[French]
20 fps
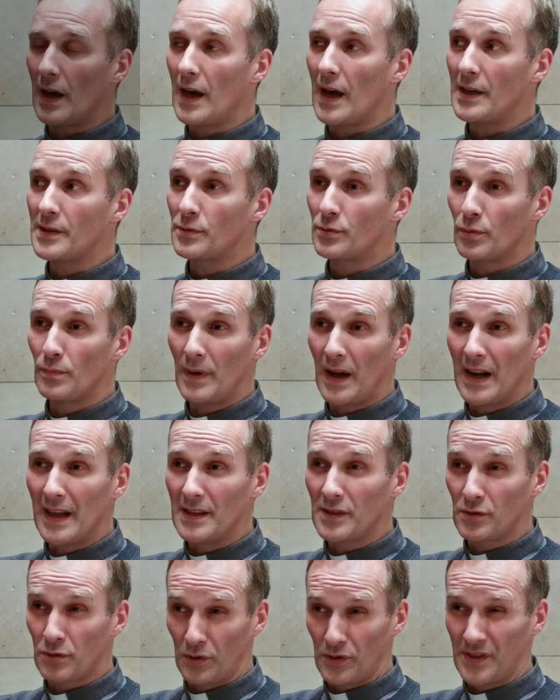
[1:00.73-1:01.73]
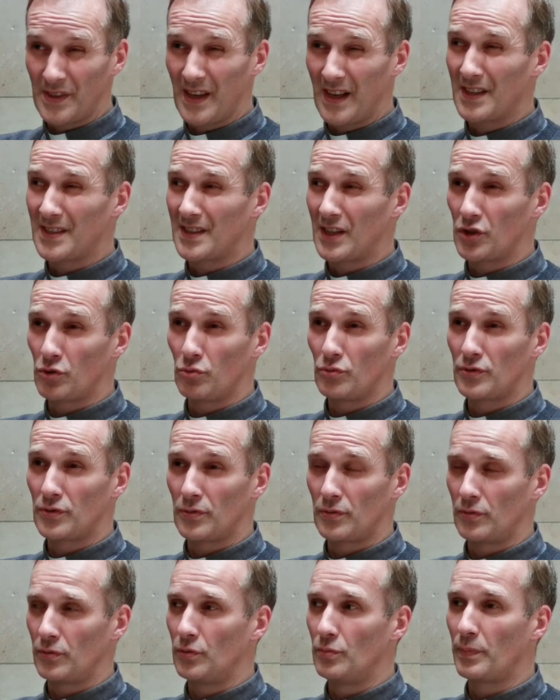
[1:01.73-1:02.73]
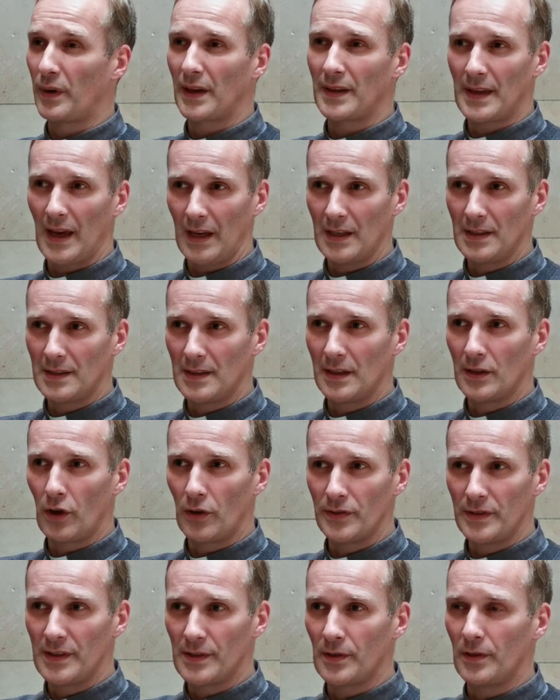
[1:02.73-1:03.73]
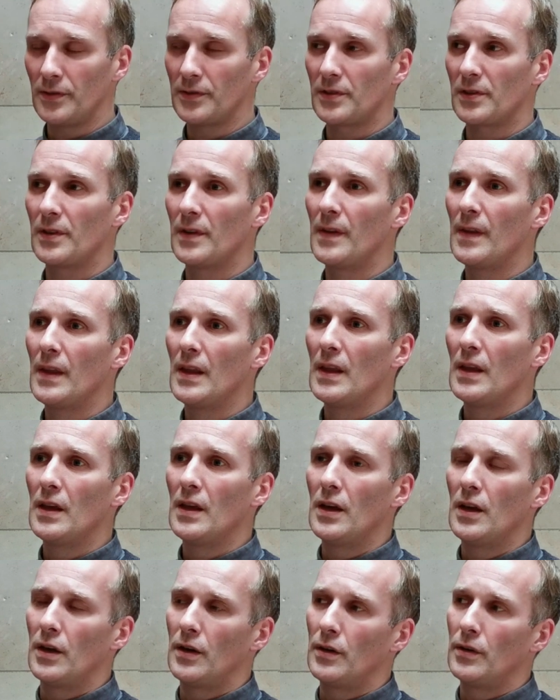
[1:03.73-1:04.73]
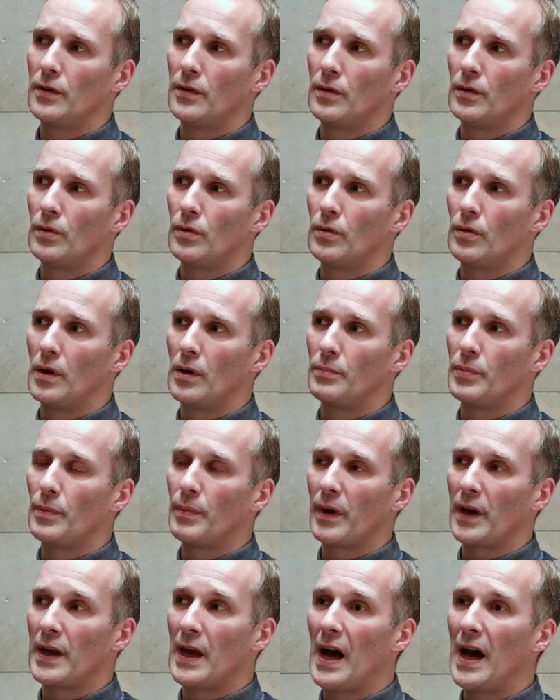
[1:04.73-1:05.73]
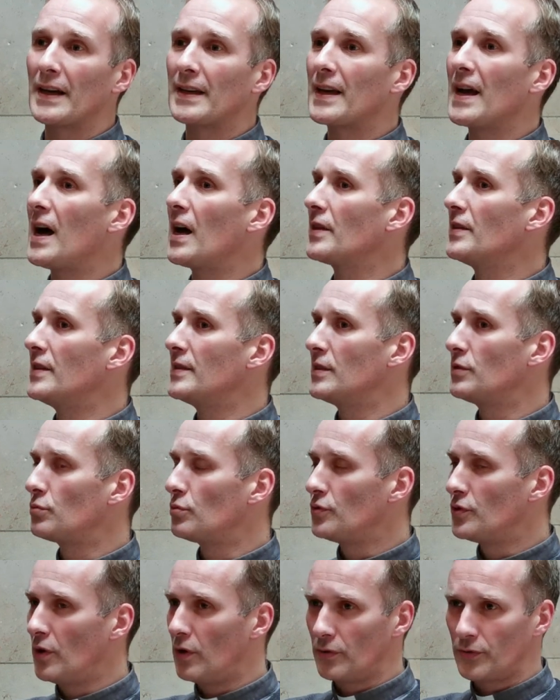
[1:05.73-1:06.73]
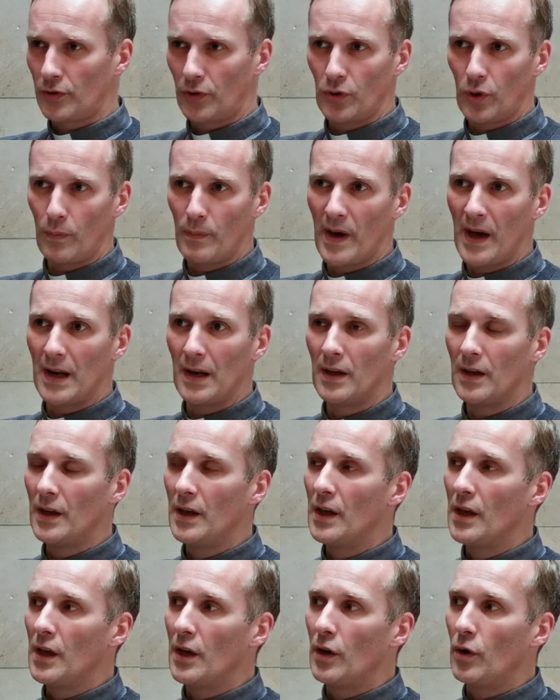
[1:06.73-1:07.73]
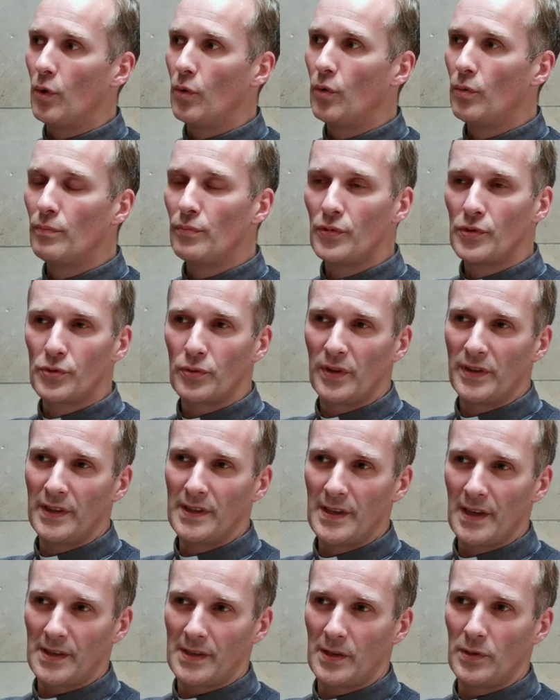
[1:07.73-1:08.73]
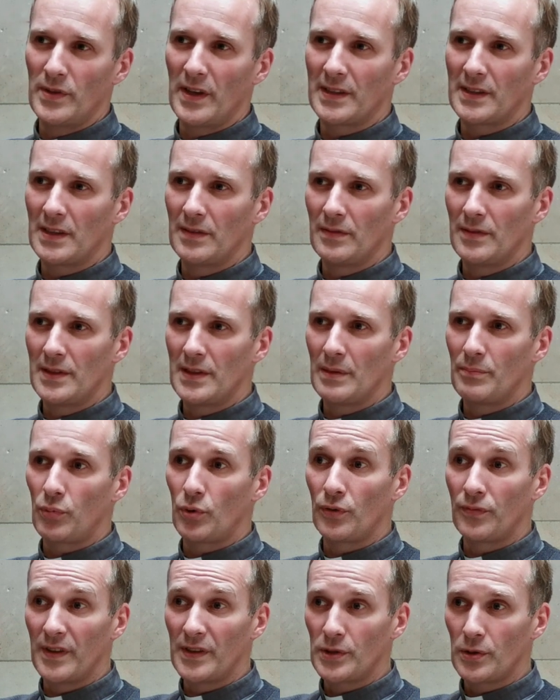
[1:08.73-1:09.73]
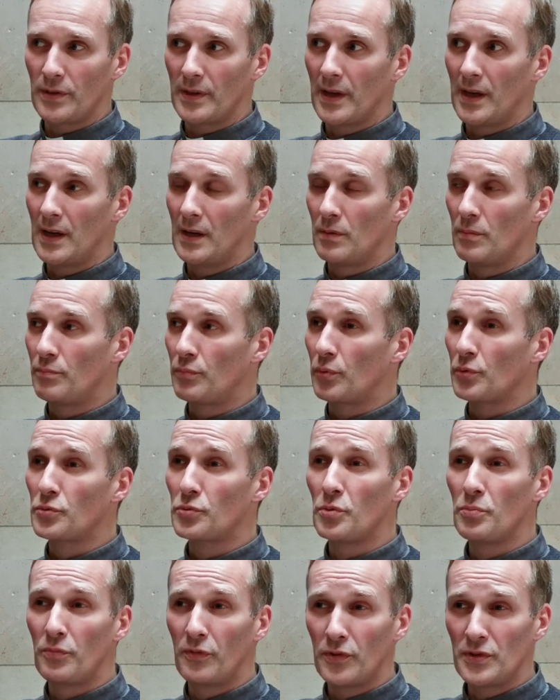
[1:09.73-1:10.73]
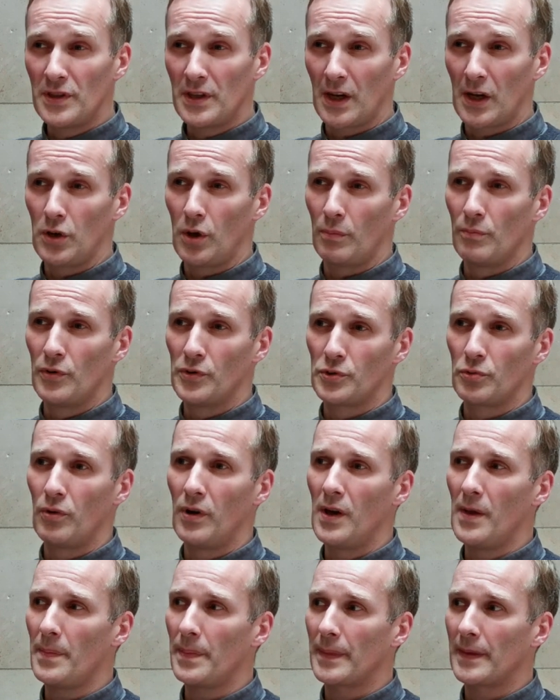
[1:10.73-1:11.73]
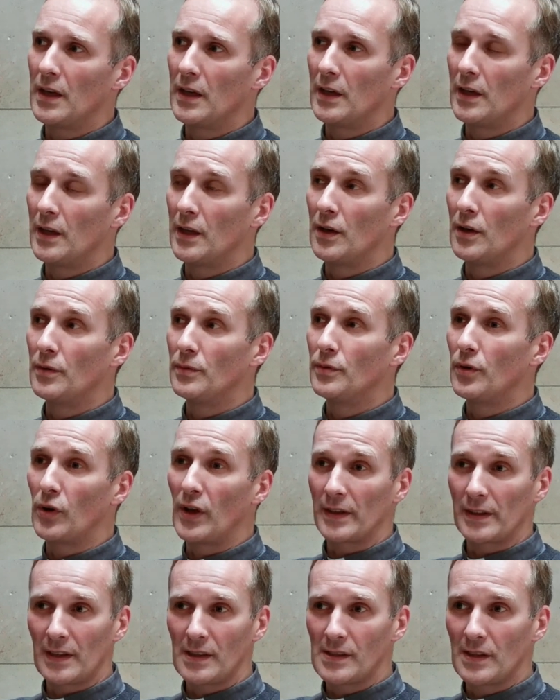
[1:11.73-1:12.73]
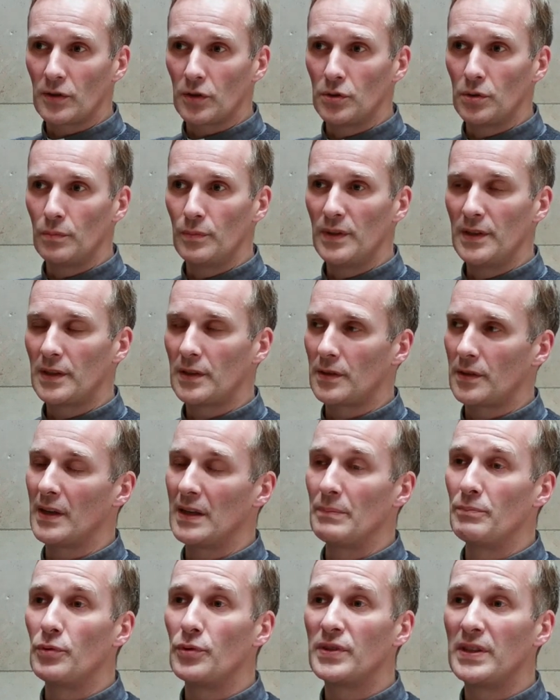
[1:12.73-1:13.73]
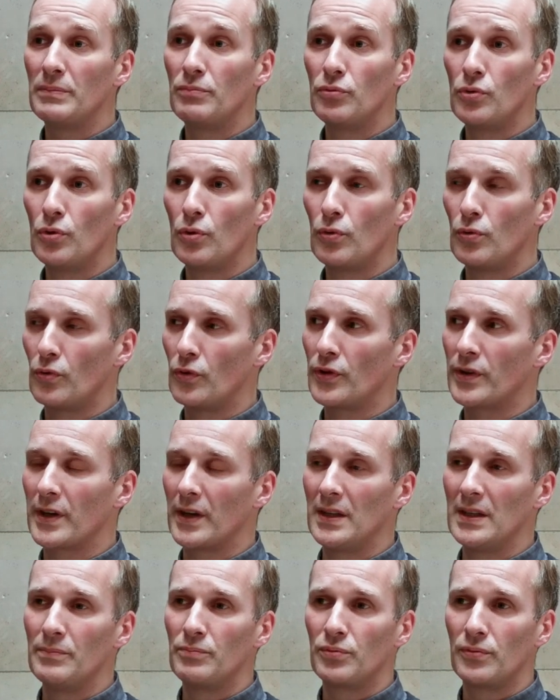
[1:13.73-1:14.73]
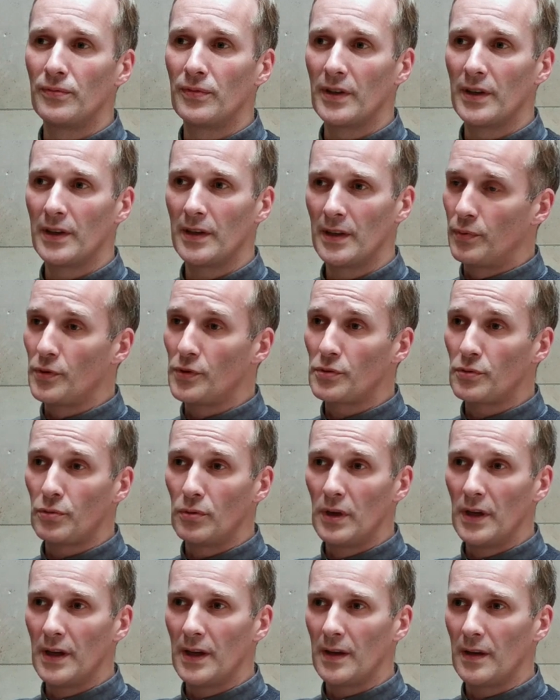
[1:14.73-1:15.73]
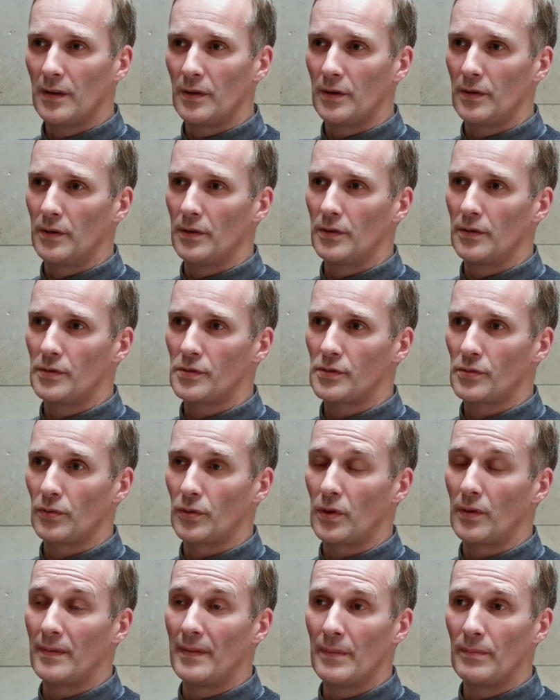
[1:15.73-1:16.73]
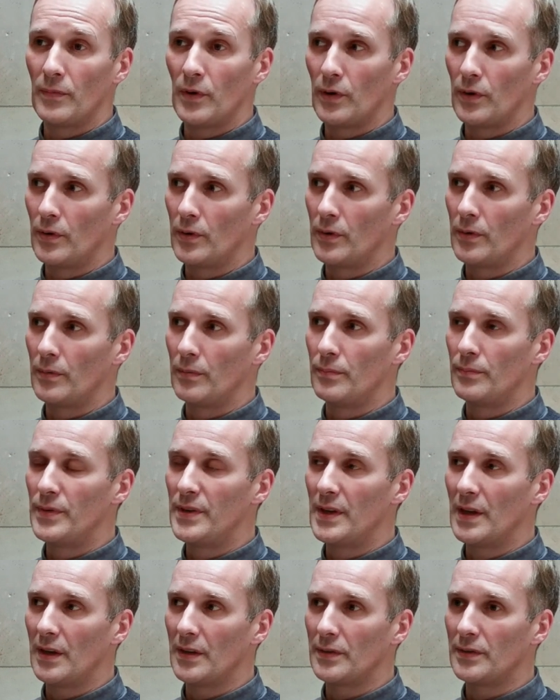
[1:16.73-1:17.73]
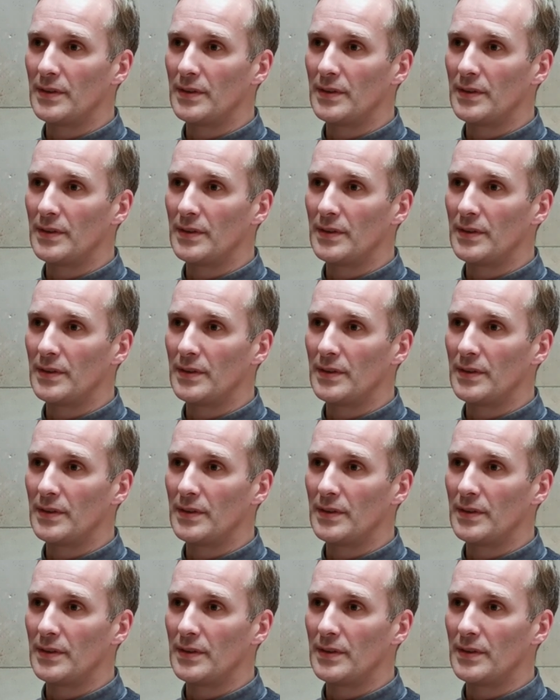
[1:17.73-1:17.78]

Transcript: À ce malaise social s'ajoute une précarité grandissante. Euh, à peu près un quart des étudiants en temps normal ont besoin d'exercer une activité professionnelle pour subvenir à leurs besoins. Et dans la crise économique, les petits boulots auxquels ils pouvaient postuler euh, sont quand même euh, bien